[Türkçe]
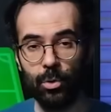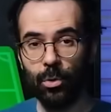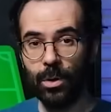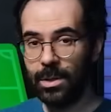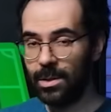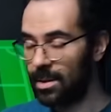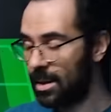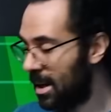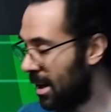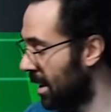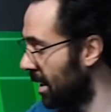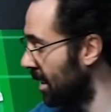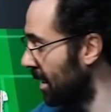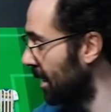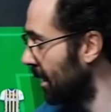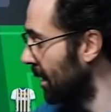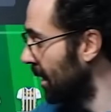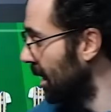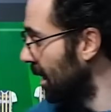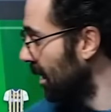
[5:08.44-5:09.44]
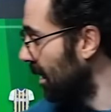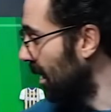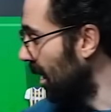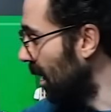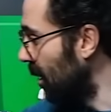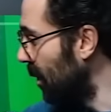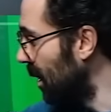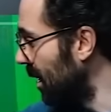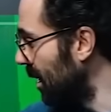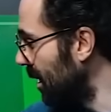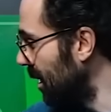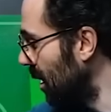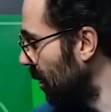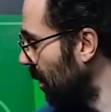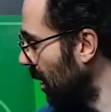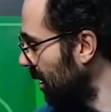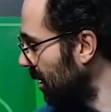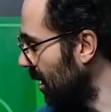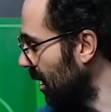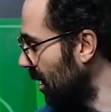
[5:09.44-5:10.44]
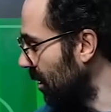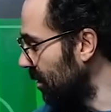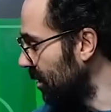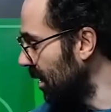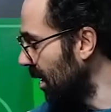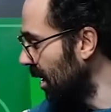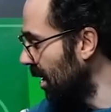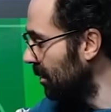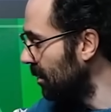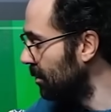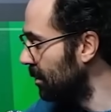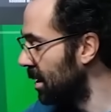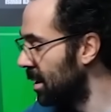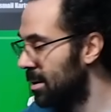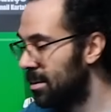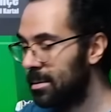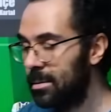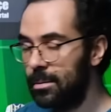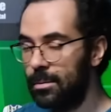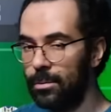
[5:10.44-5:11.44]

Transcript: doğası gereği kaymaları yapan tarafta bir